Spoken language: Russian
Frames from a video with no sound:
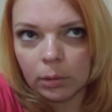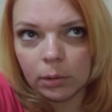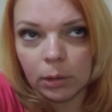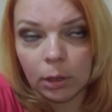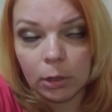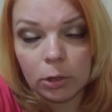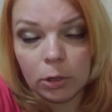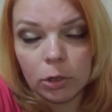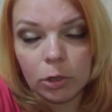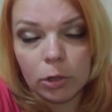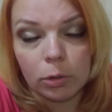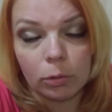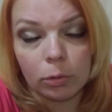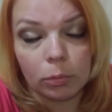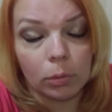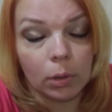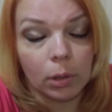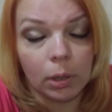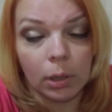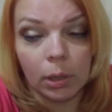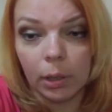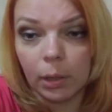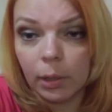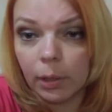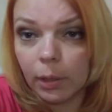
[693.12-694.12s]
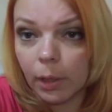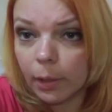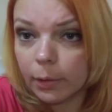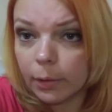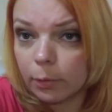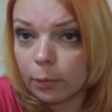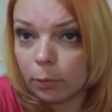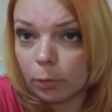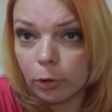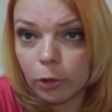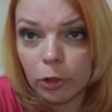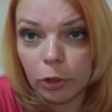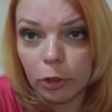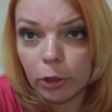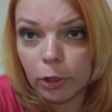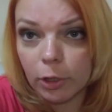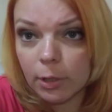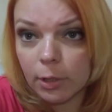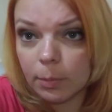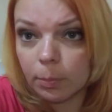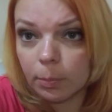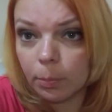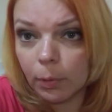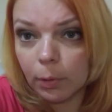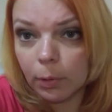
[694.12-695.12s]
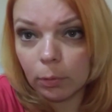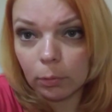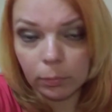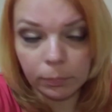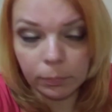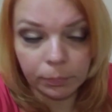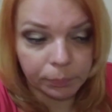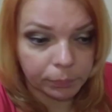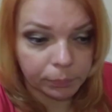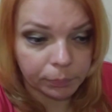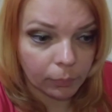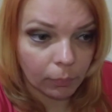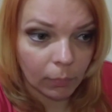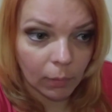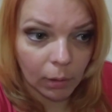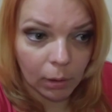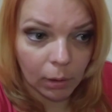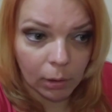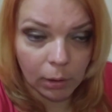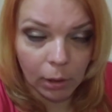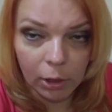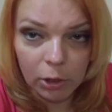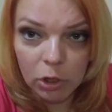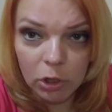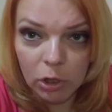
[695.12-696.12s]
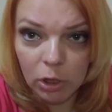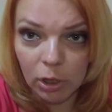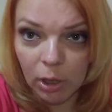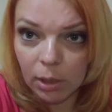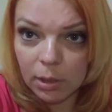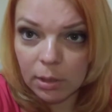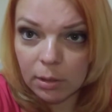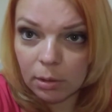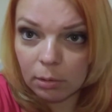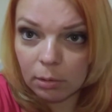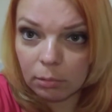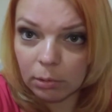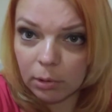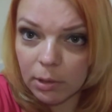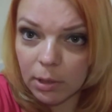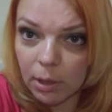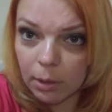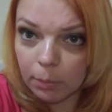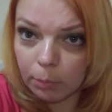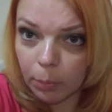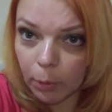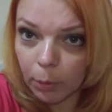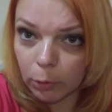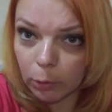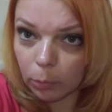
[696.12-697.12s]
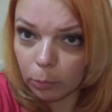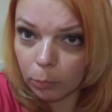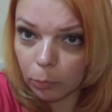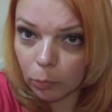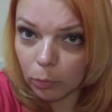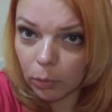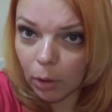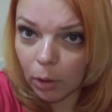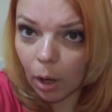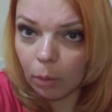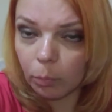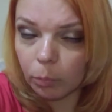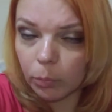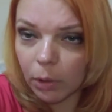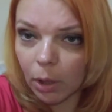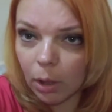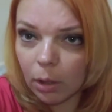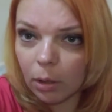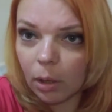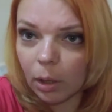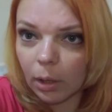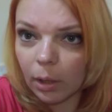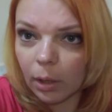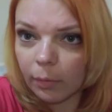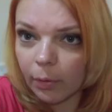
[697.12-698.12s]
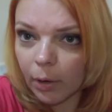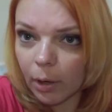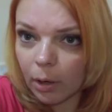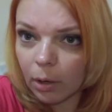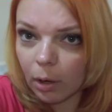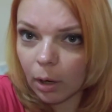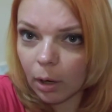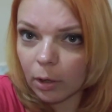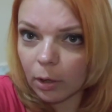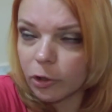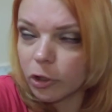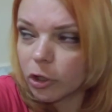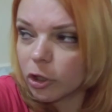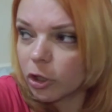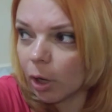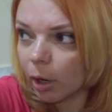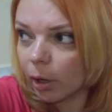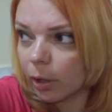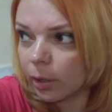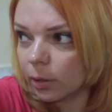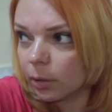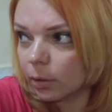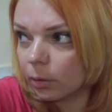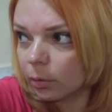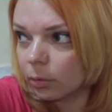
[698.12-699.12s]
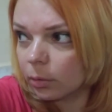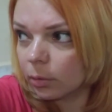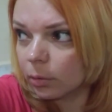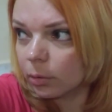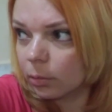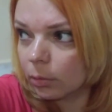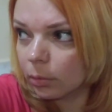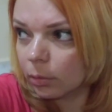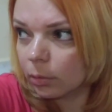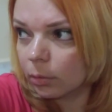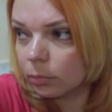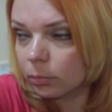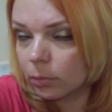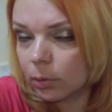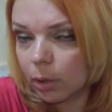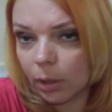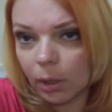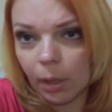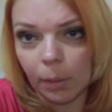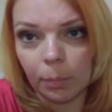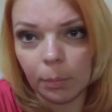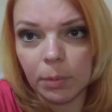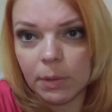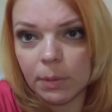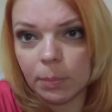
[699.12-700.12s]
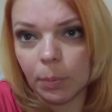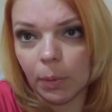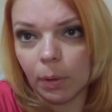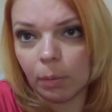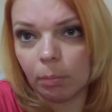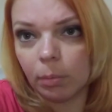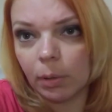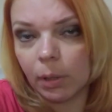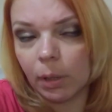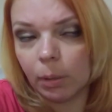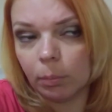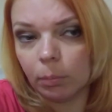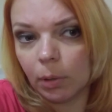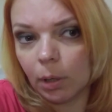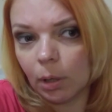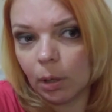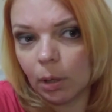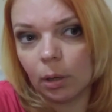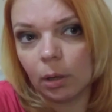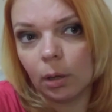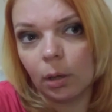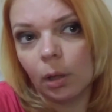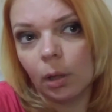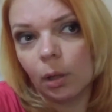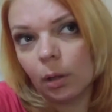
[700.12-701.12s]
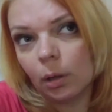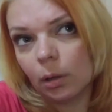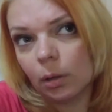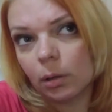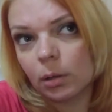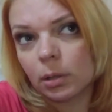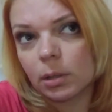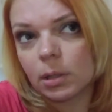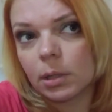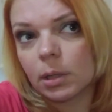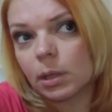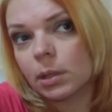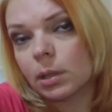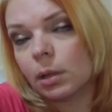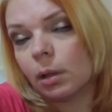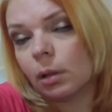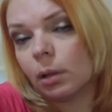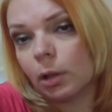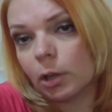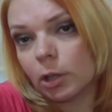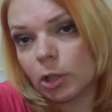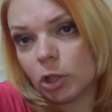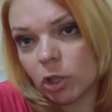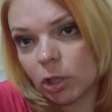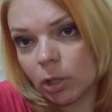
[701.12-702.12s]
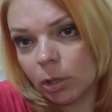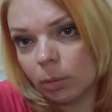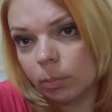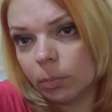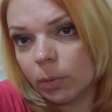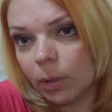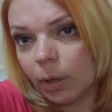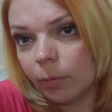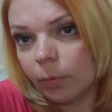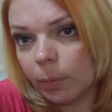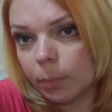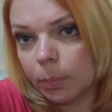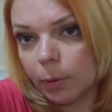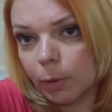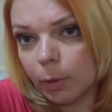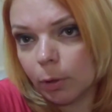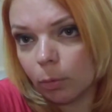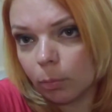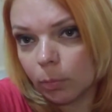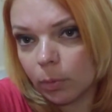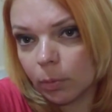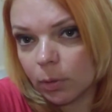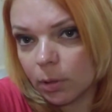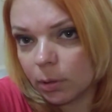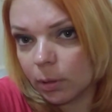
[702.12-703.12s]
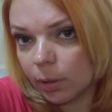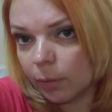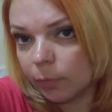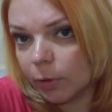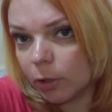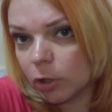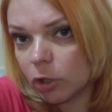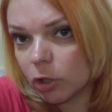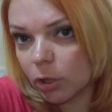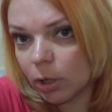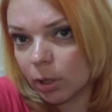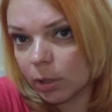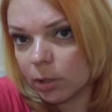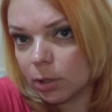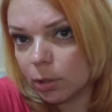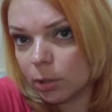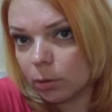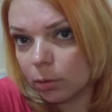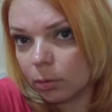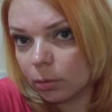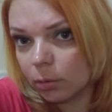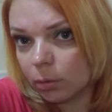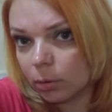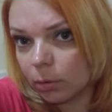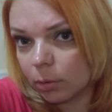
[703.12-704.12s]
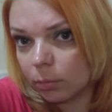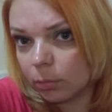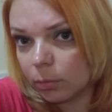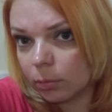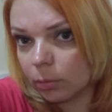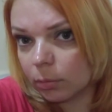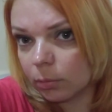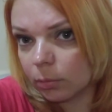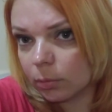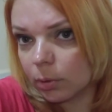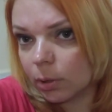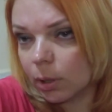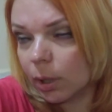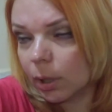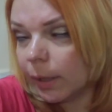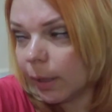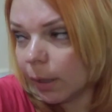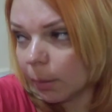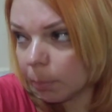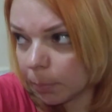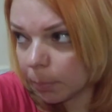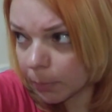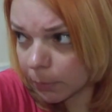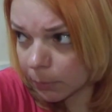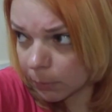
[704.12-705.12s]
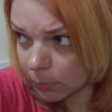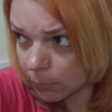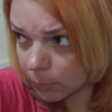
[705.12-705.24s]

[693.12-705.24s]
Так что я дольше не сплю. Иначе я целый день потом... А, у меня голова Значит, как чайник. Да я без проблем. Я сказала Ашкым, давай берем на вечер один э, хлеб.